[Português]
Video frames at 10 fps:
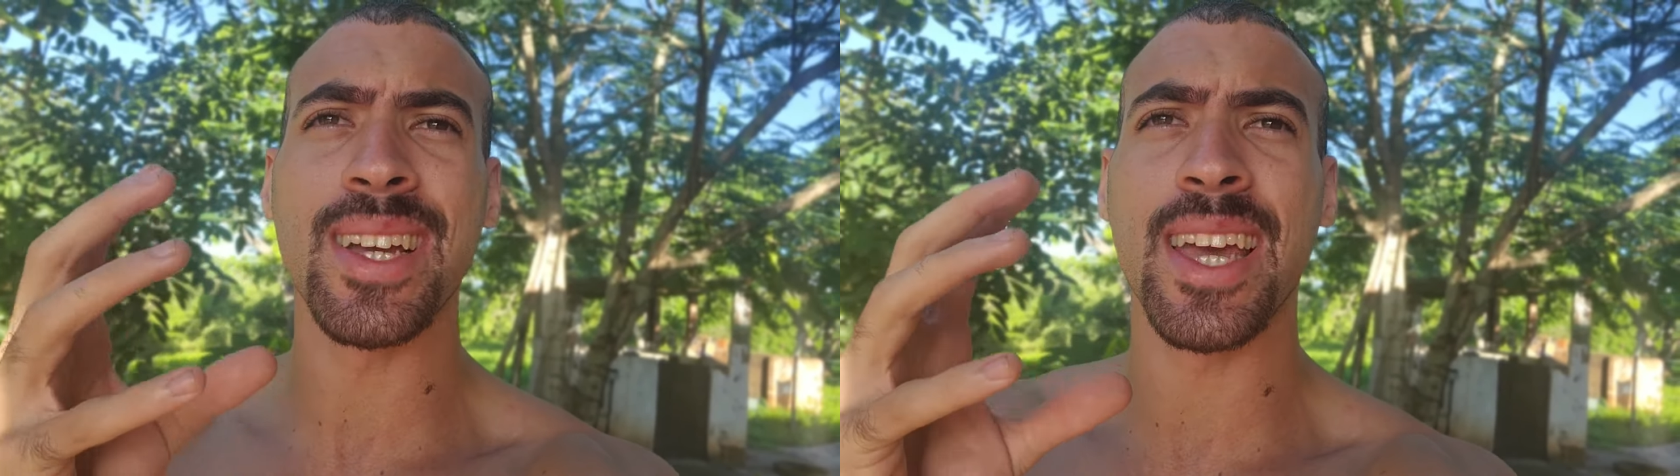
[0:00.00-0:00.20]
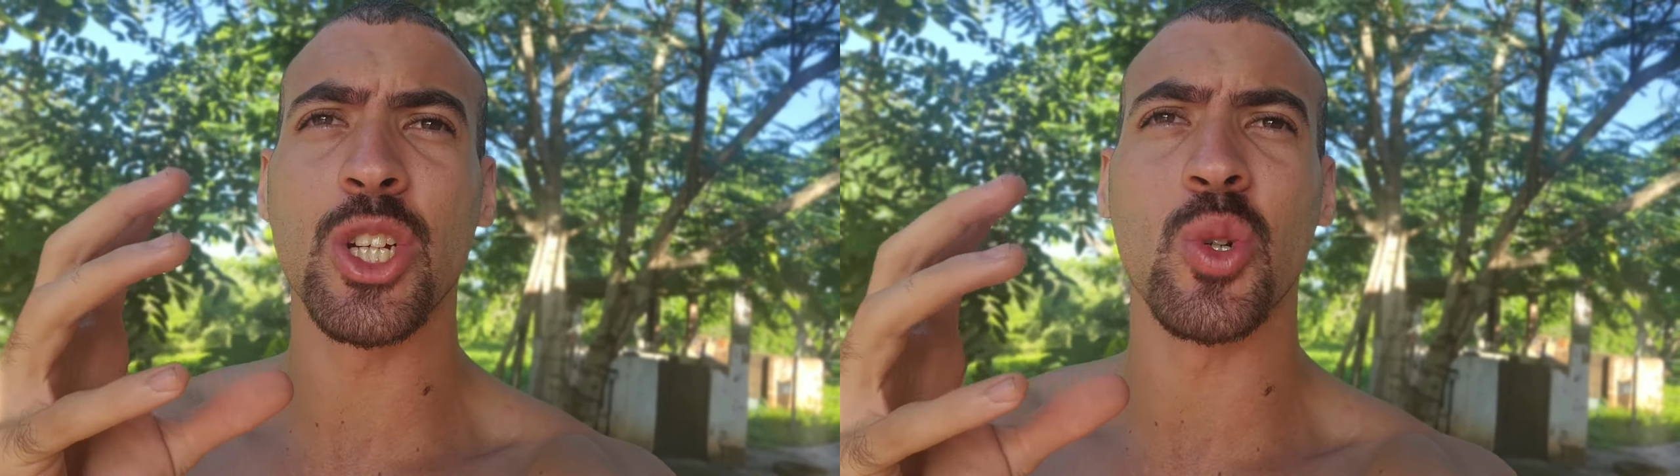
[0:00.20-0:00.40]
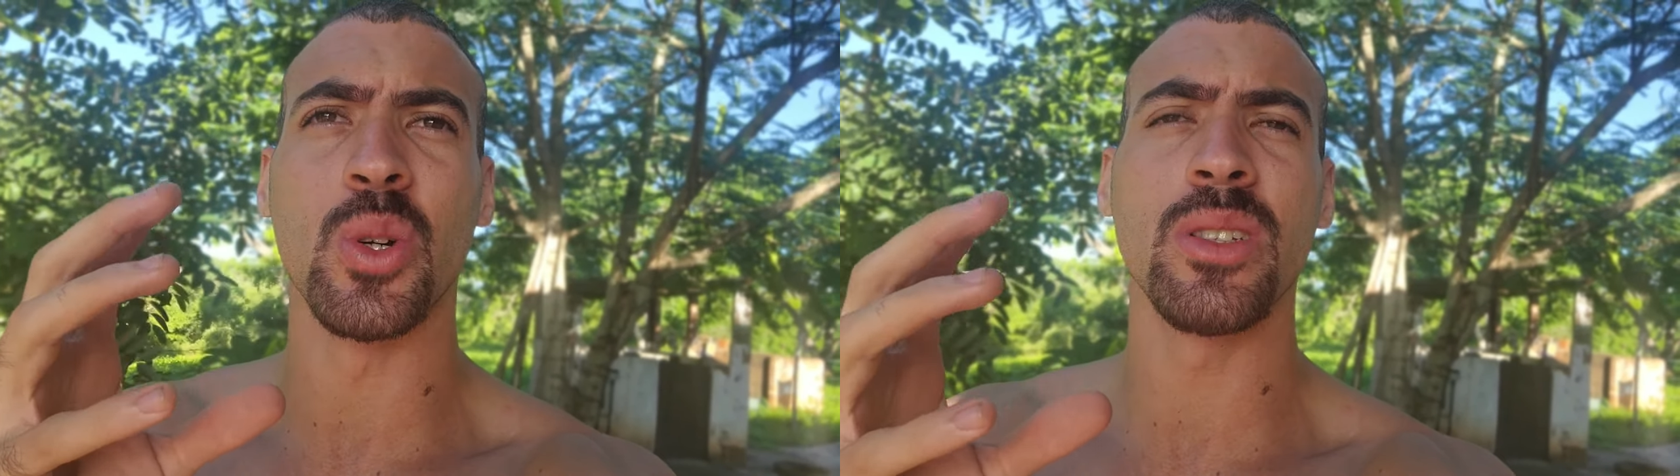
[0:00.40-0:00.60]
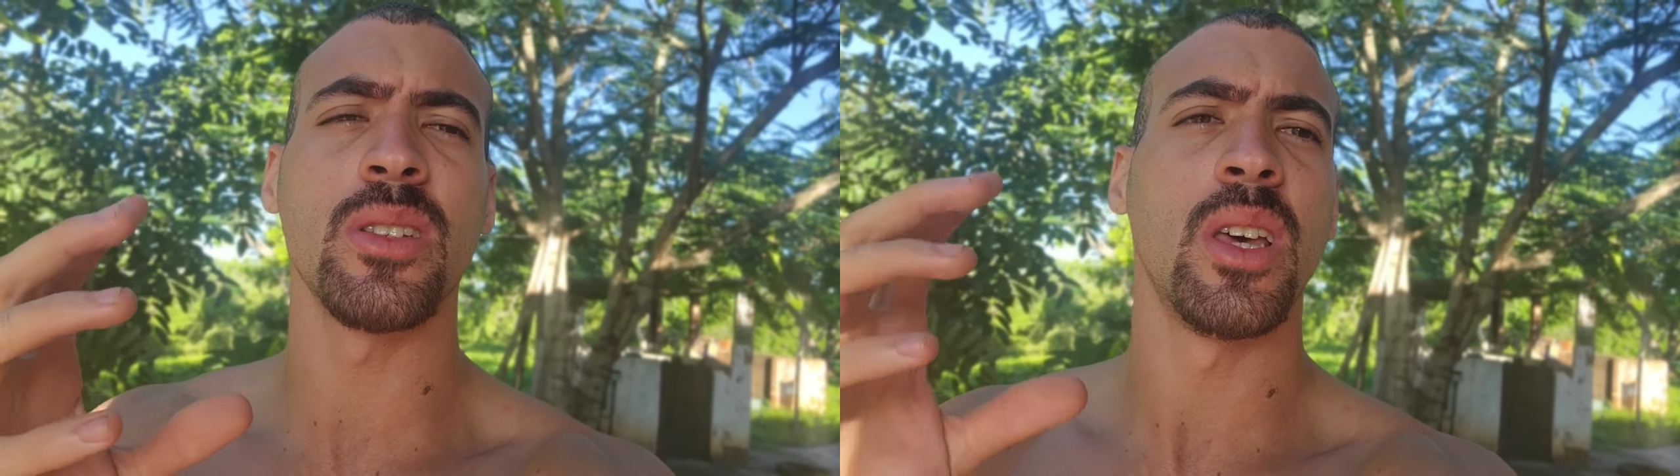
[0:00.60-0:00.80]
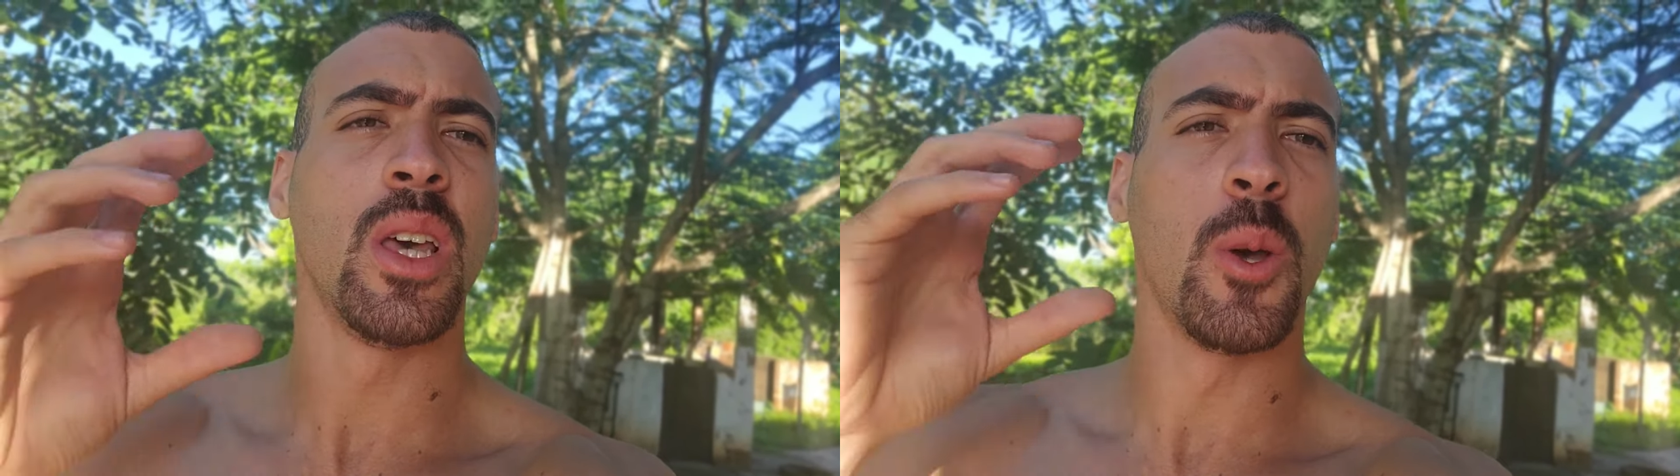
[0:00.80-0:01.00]

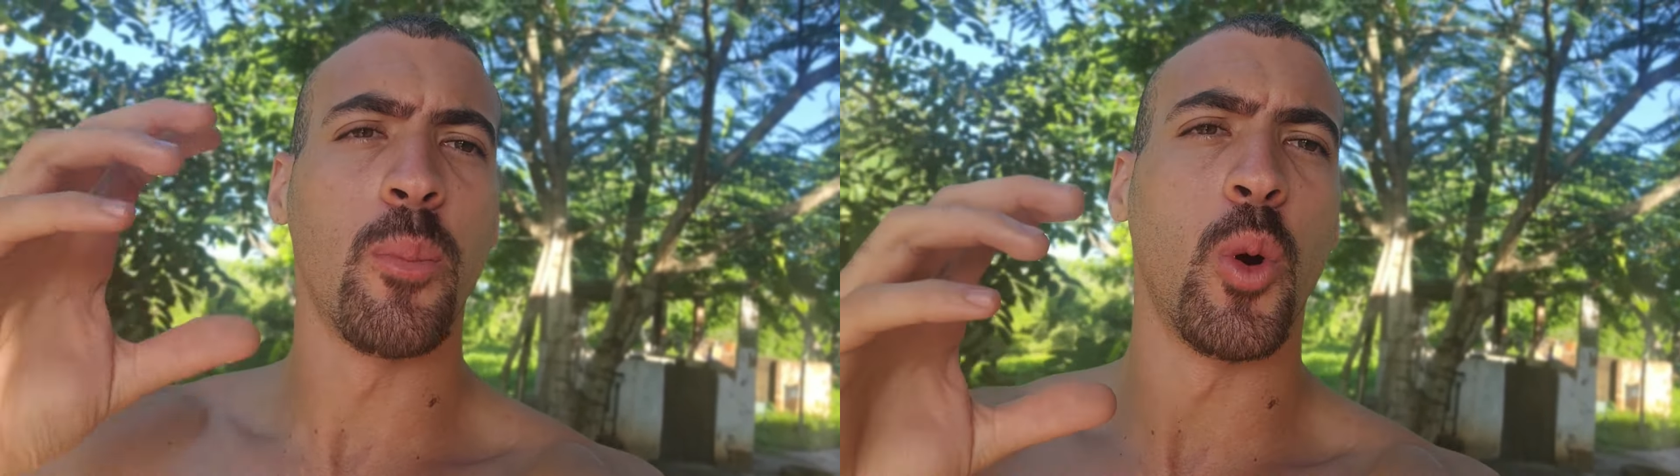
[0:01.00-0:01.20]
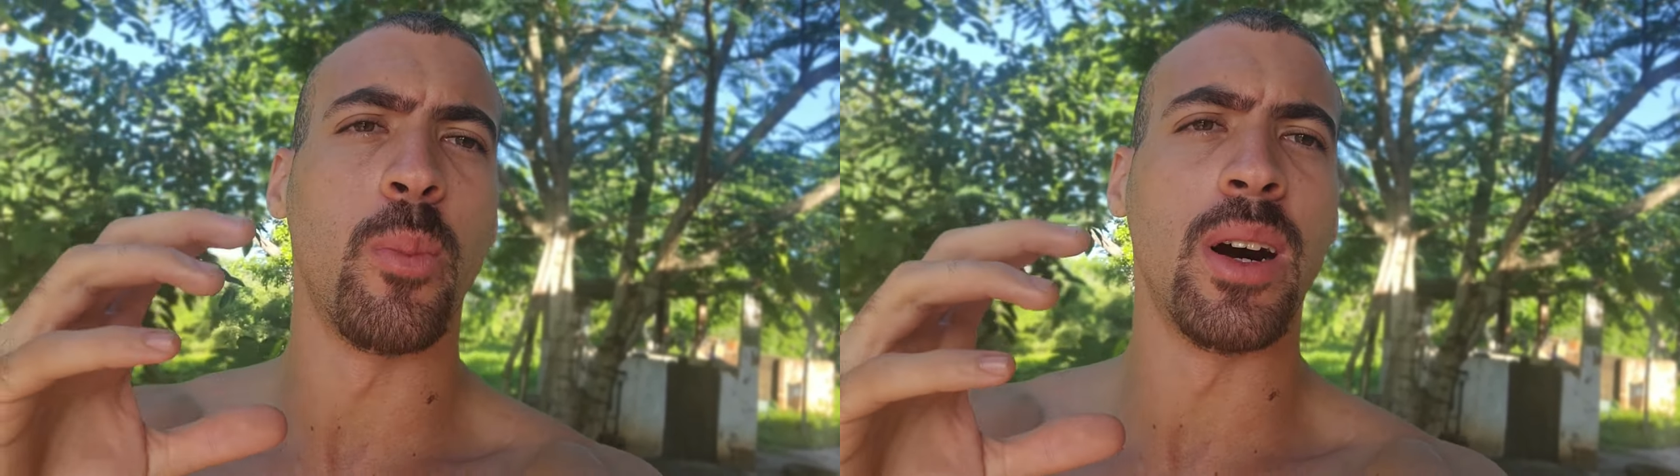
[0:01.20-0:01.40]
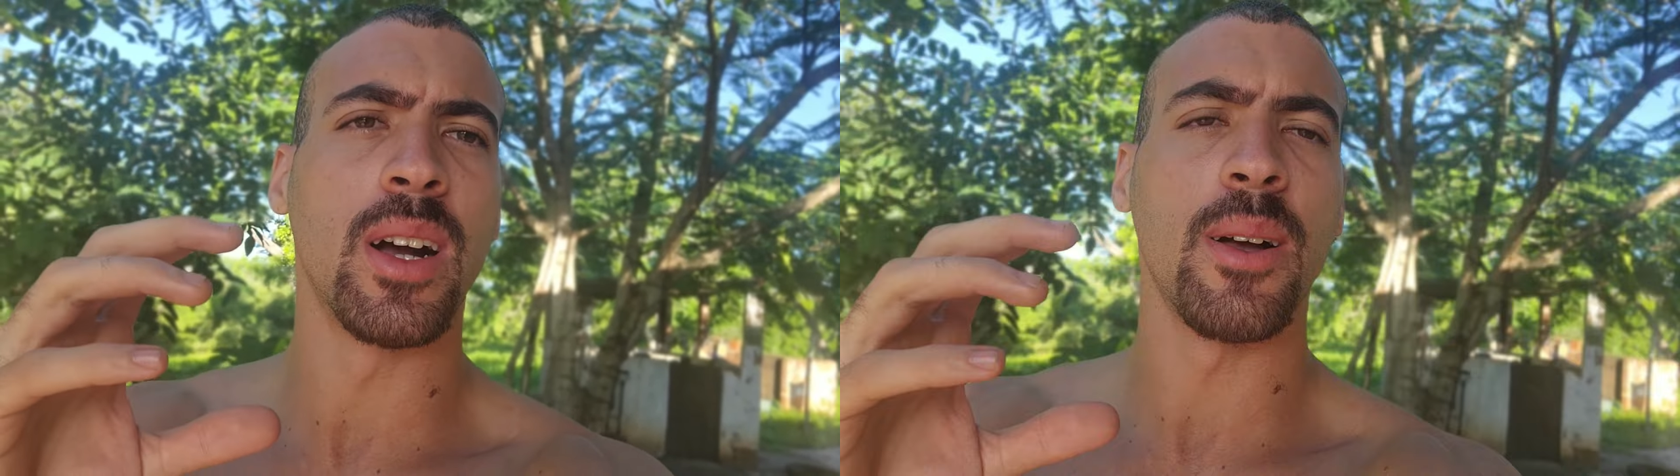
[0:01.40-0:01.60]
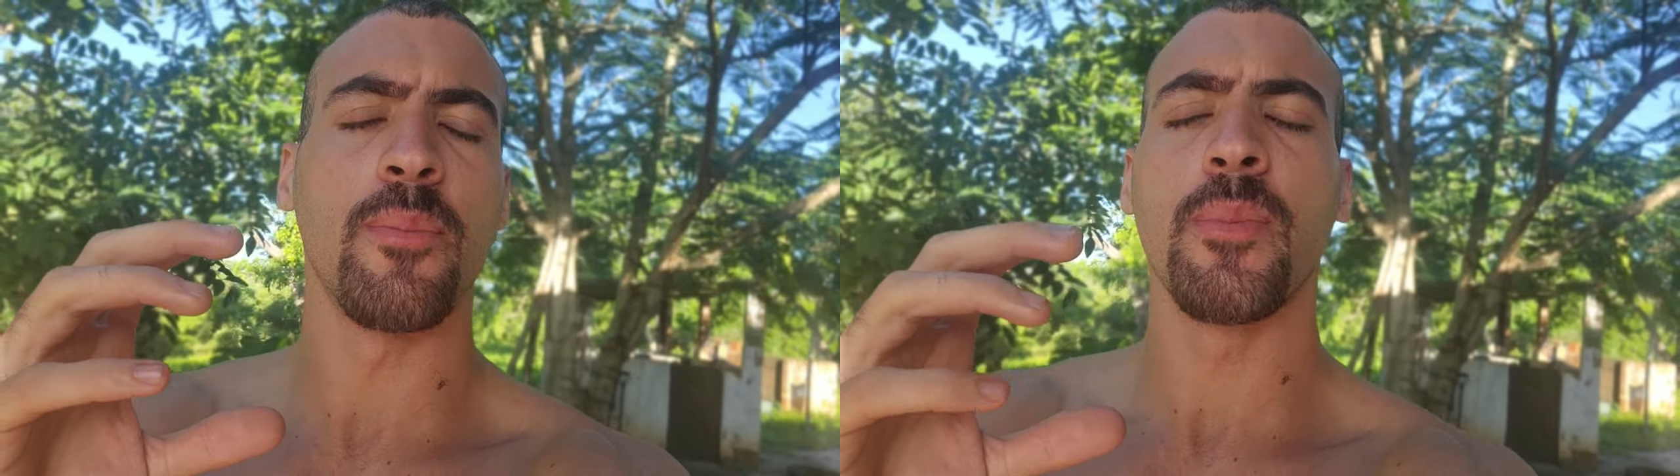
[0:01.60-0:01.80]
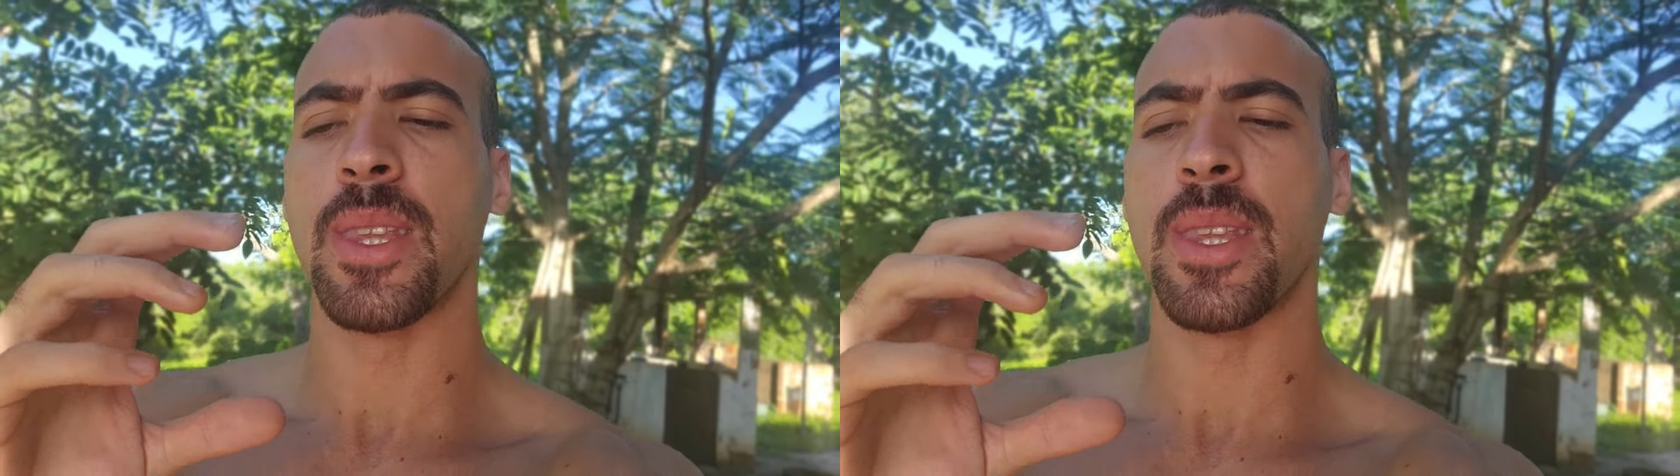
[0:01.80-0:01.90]
questões por banca,